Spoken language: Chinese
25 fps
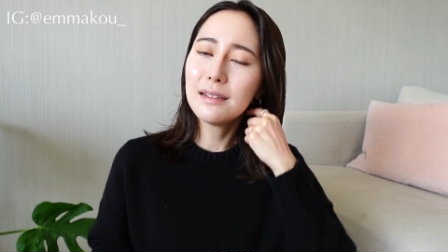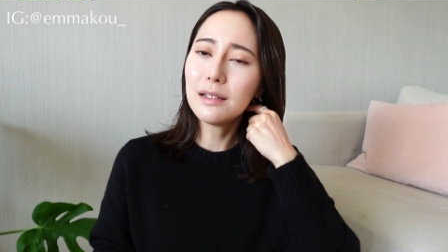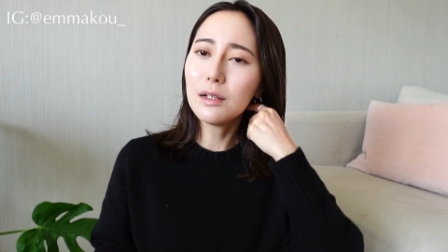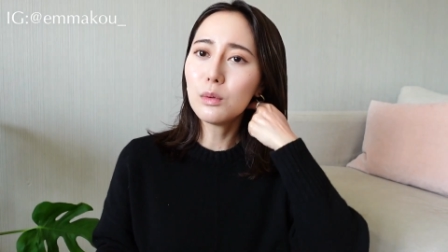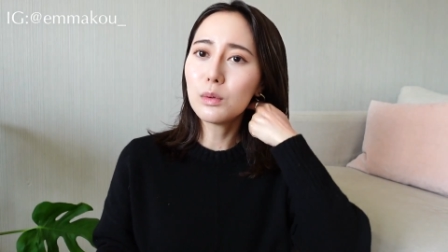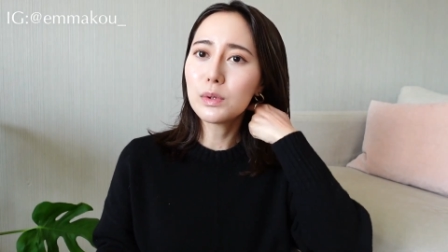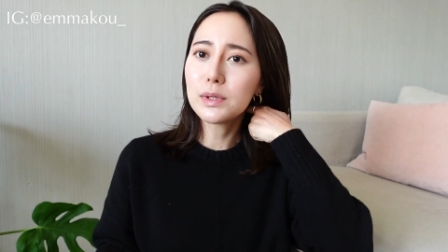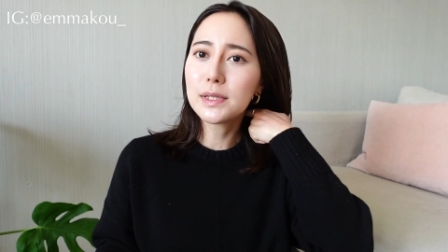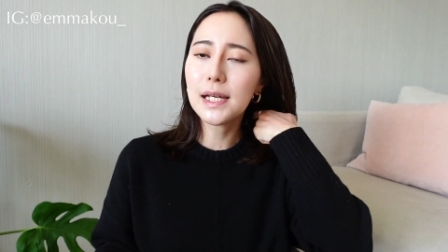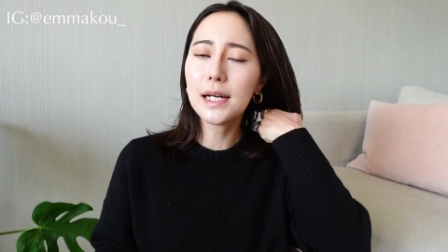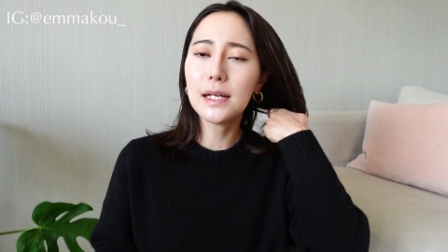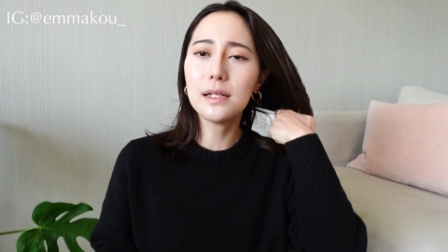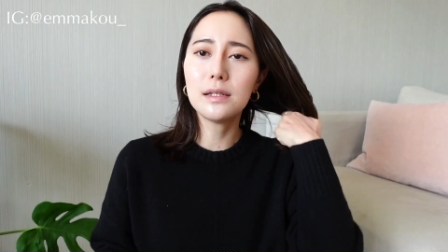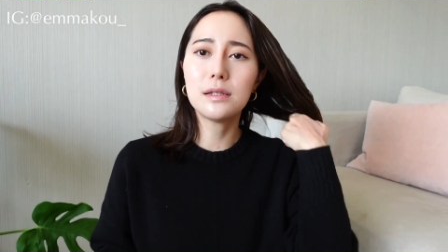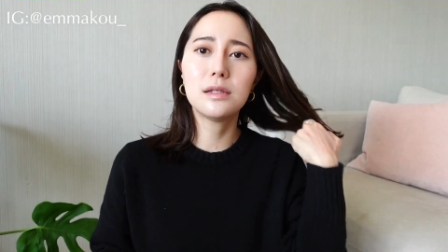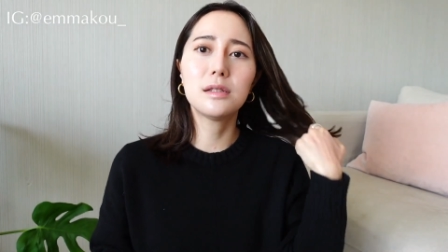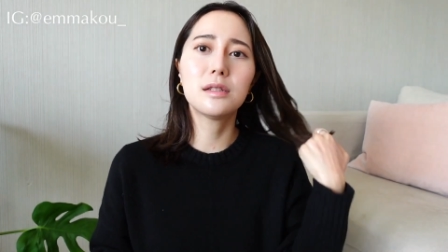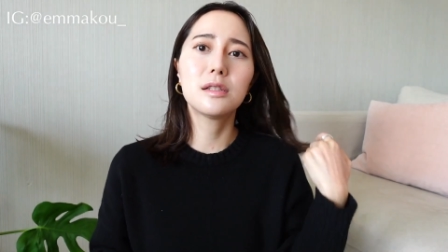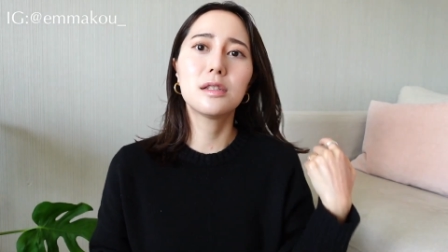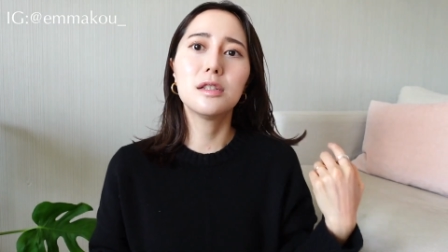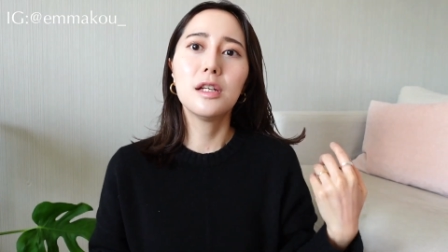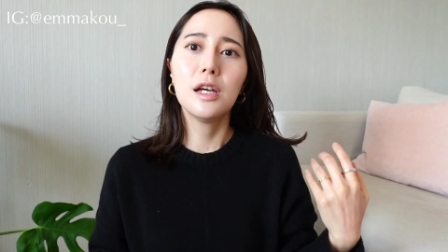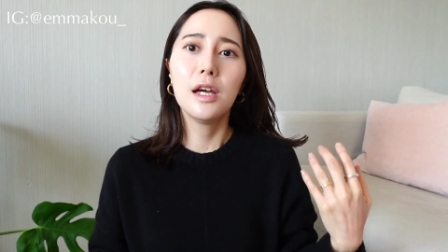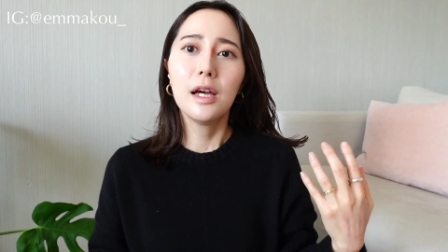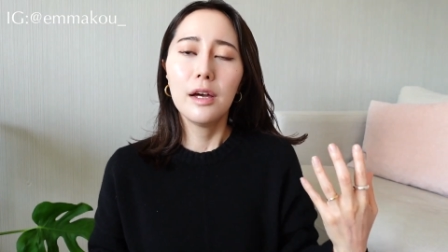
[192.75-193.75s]
那我现在其
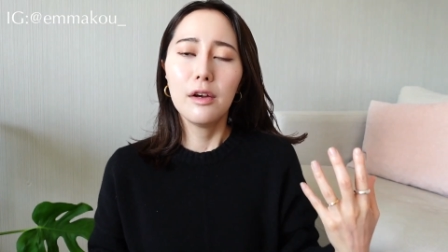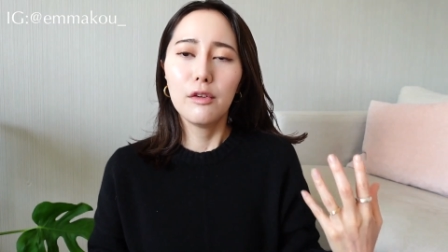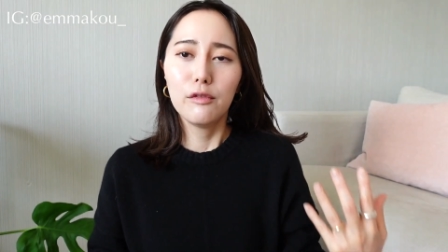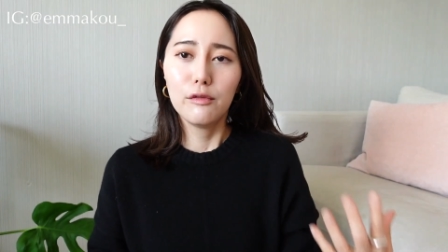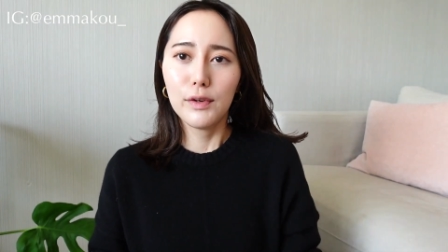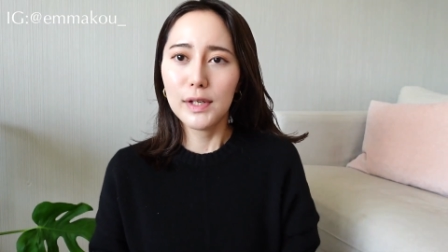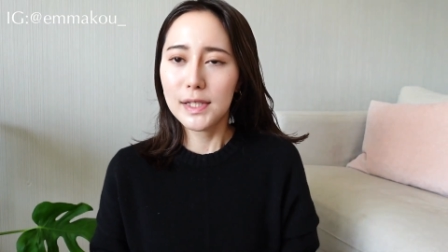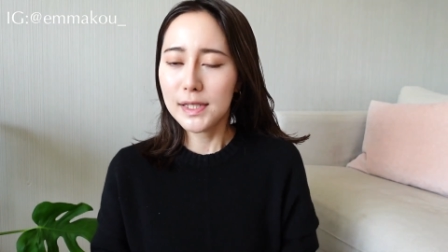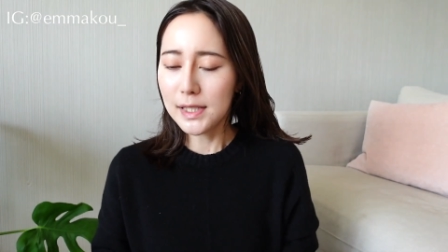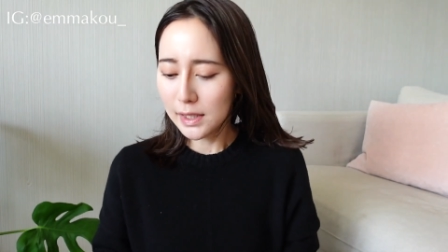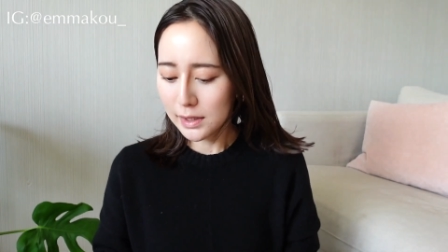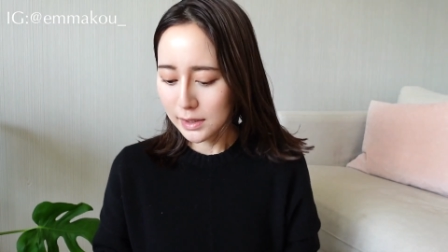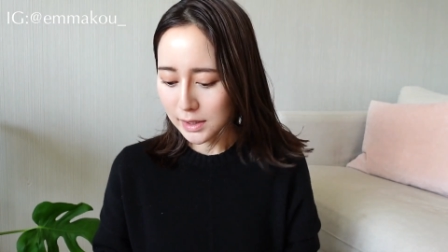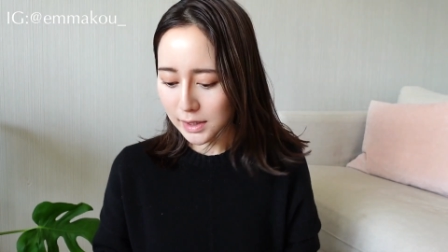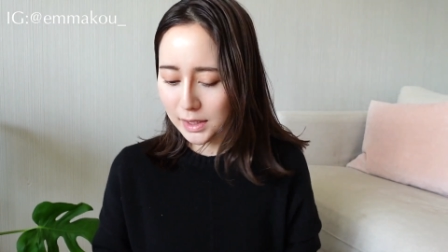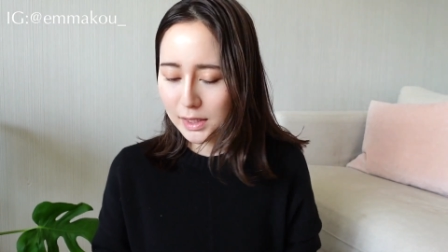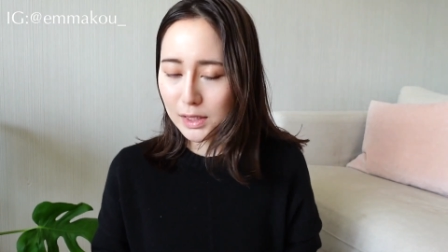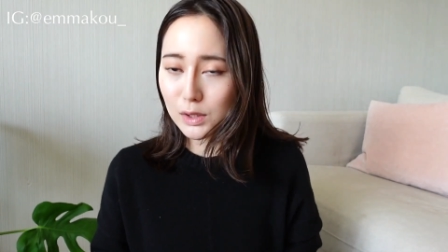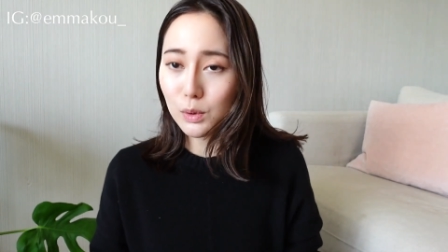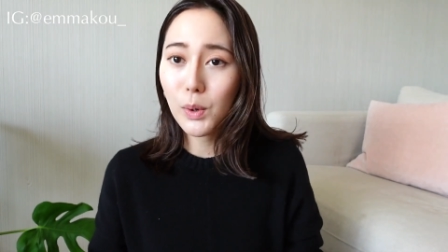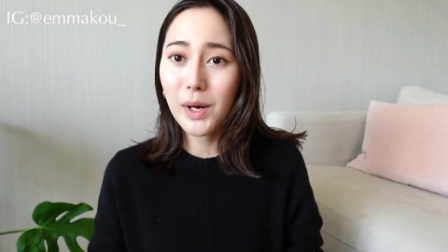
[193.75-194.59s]
实非常喜